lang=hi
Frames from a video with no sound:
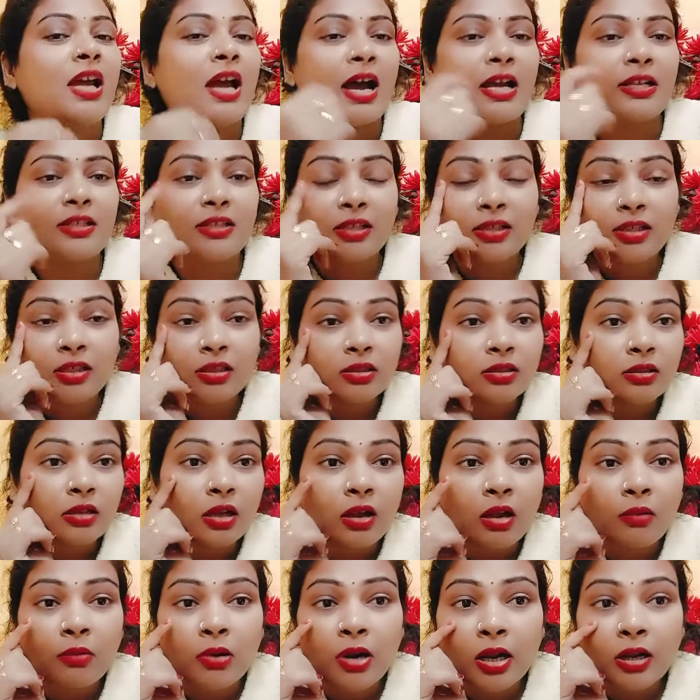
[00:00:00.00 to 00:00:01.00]
आज देख लीजिए
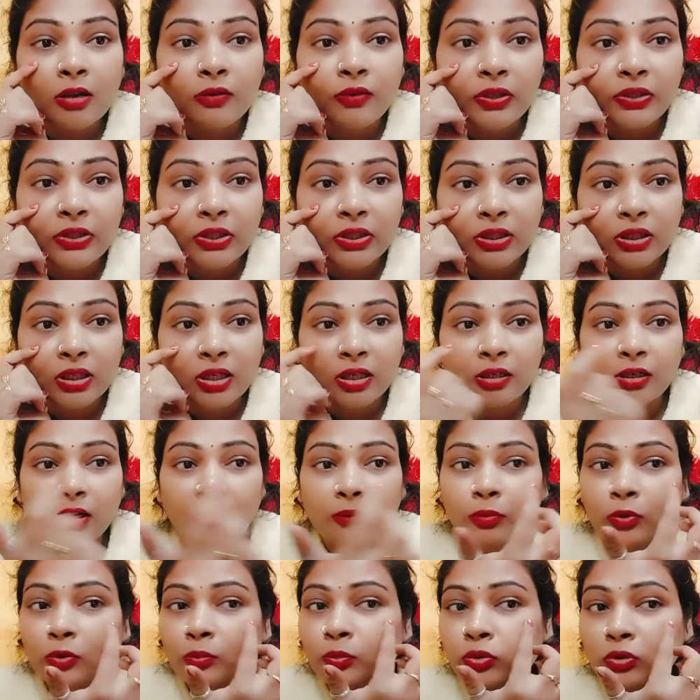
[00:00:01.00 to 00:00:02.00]
हम अखबार देख रहे हैं ना
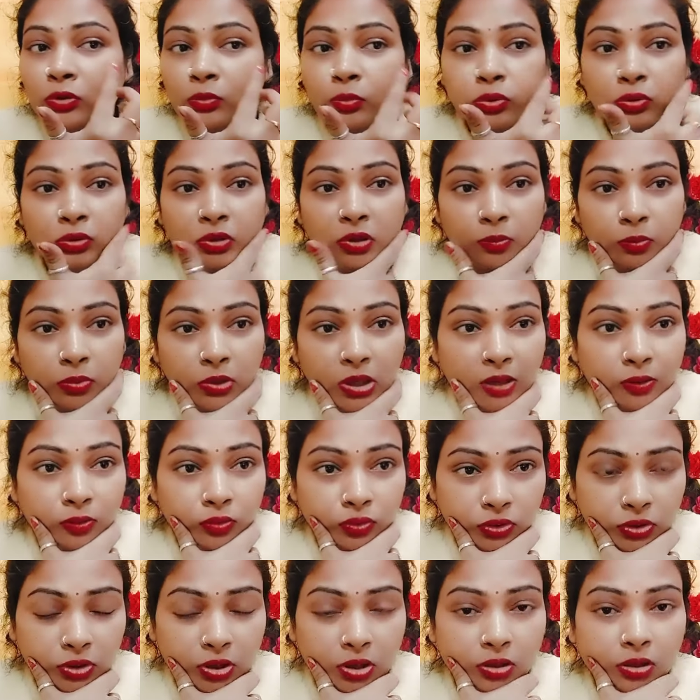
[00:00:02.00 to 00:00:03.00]
आप लोग फूल फूल के बड़ा हो
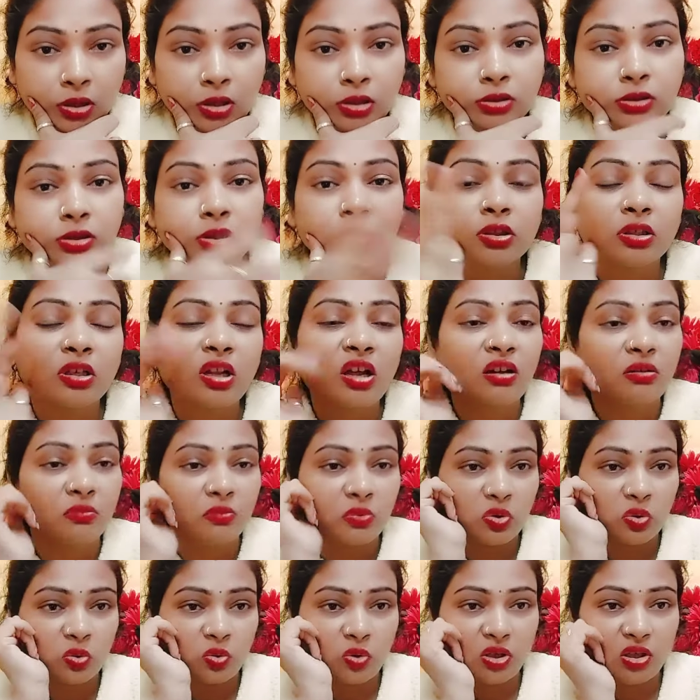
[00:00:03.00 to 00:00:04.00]
गया गाइस कितना हम
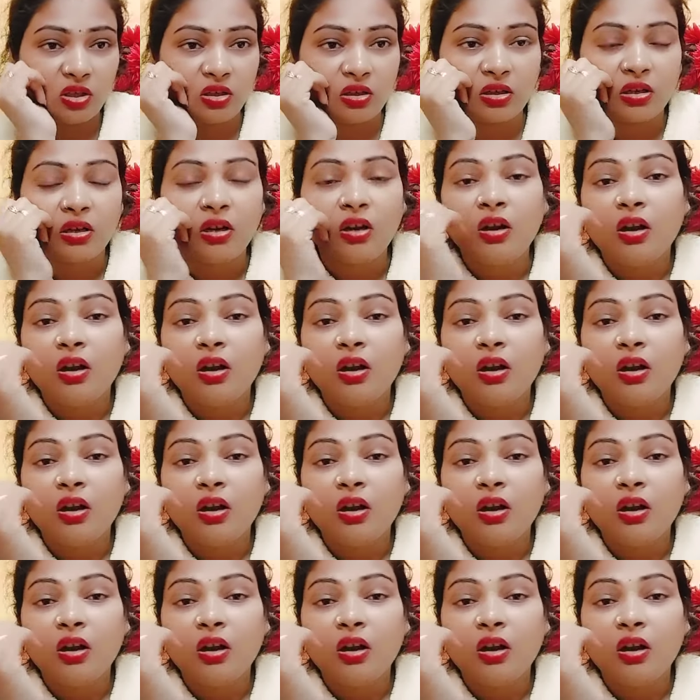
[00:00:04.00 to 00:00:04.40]
रोए हैं